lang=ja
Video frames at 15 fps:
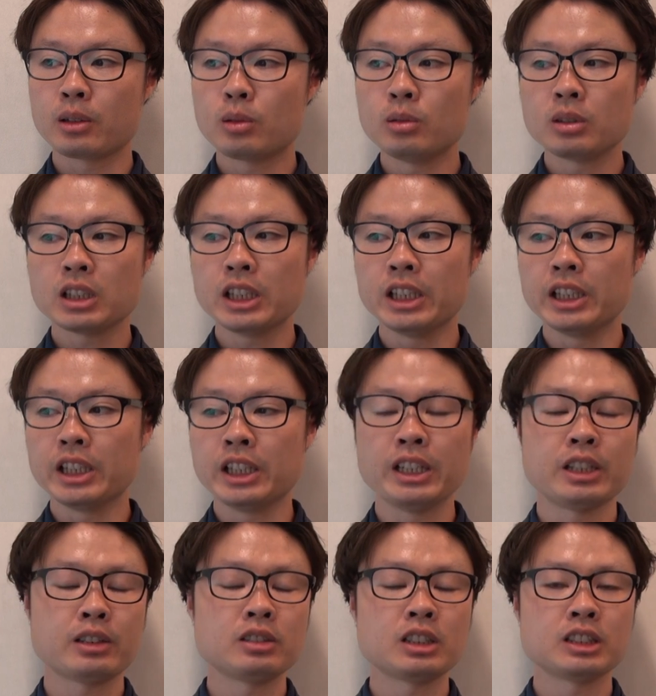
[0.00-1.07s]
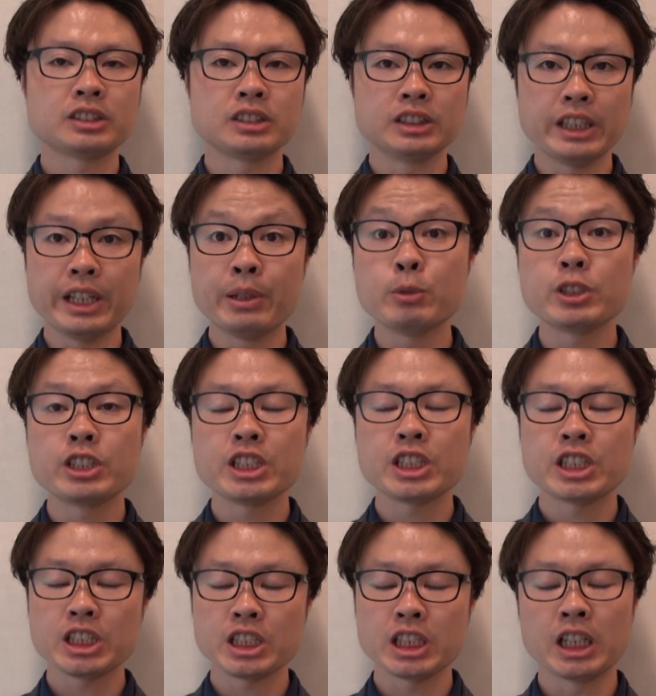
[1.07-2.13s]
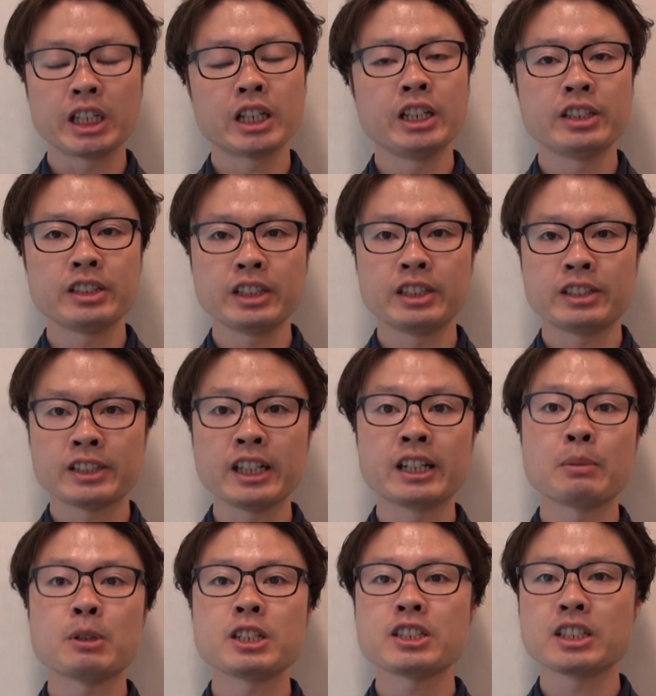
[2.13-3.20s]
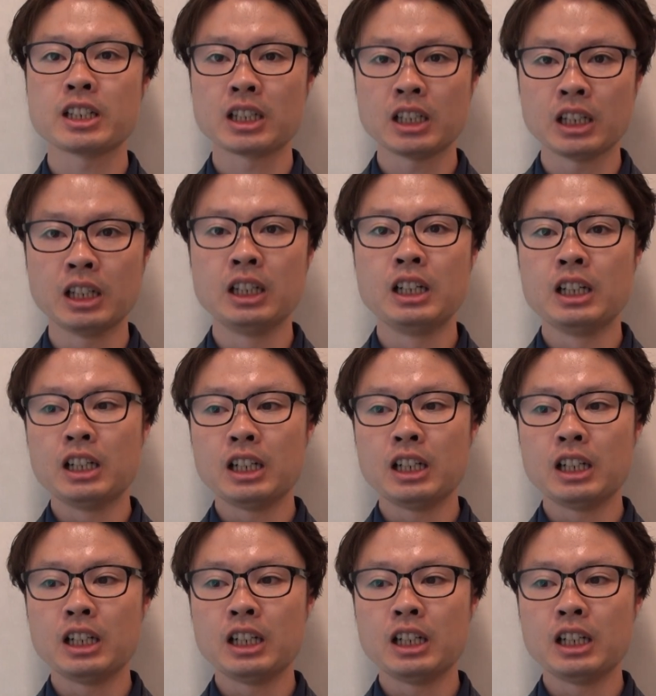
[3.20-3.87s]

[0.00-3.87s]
今回、えー、9月に MGC が開催されましたが、